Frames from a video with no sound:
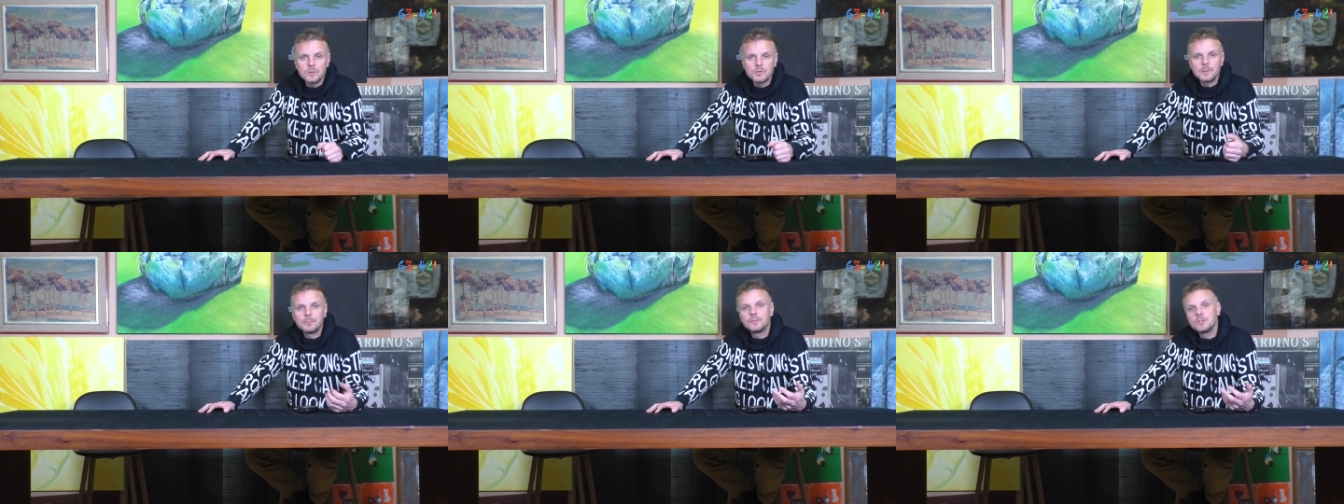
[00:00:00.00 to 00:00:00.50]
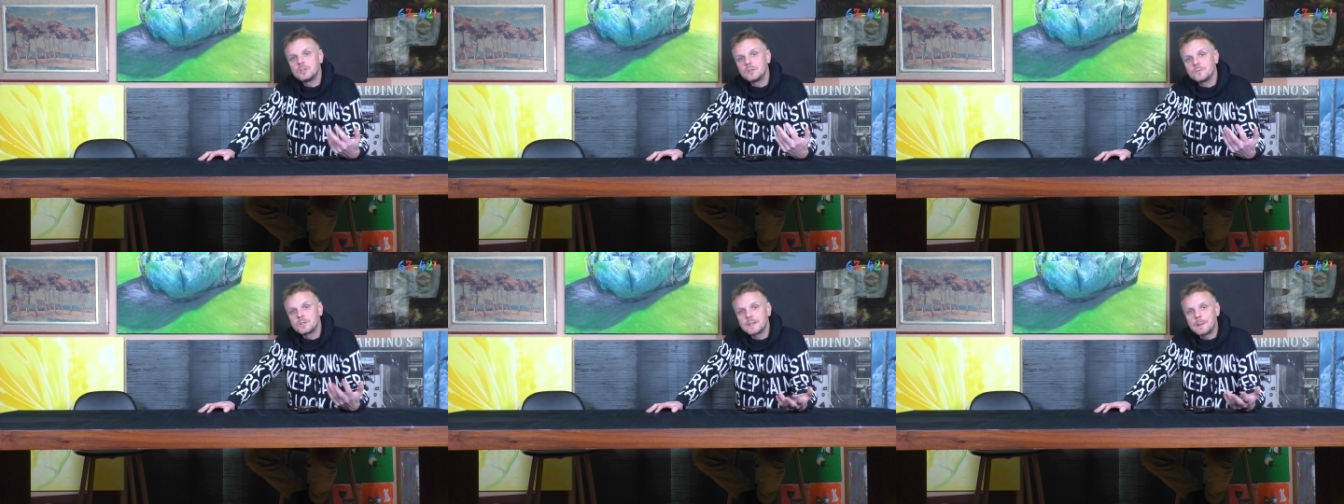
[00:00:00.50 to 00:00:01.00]
można
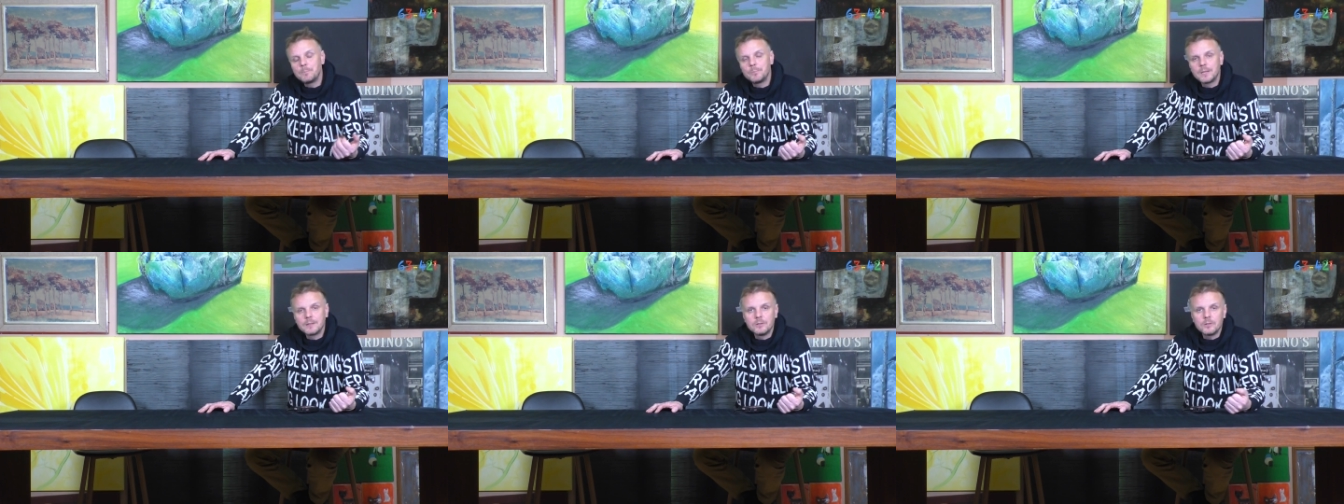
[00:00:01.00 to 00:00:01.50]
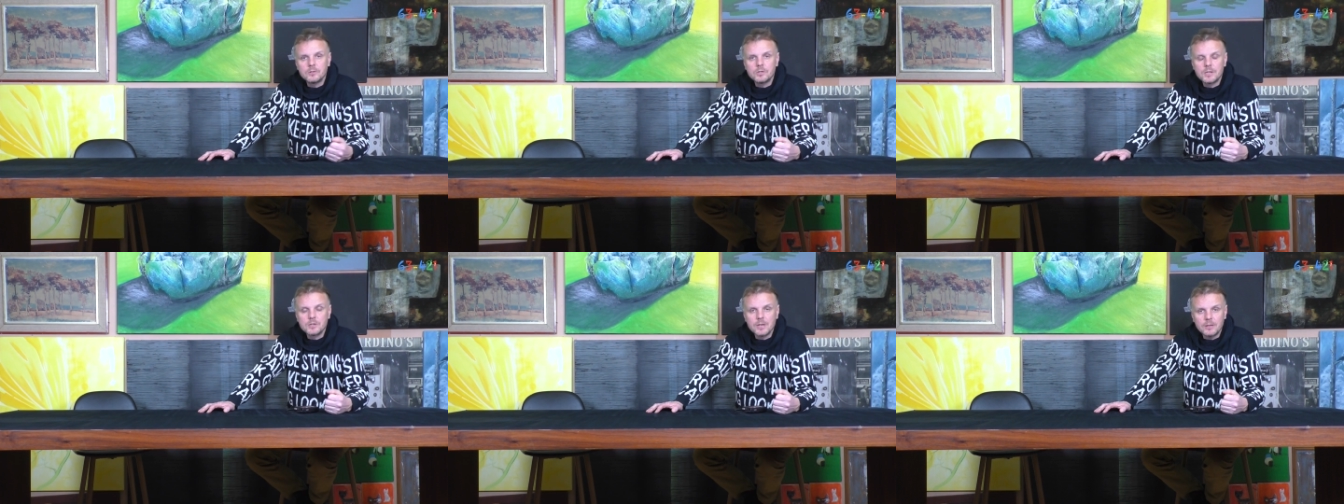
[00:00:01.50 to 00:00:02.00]
powiedzieć, wstępie do
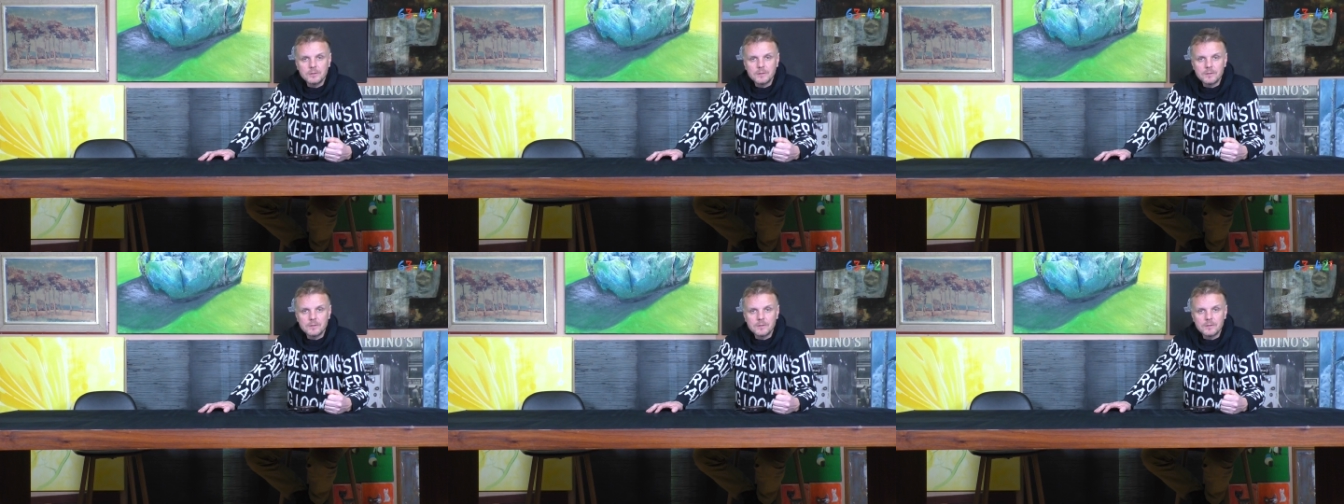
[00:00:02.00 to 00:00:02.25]
trzeciego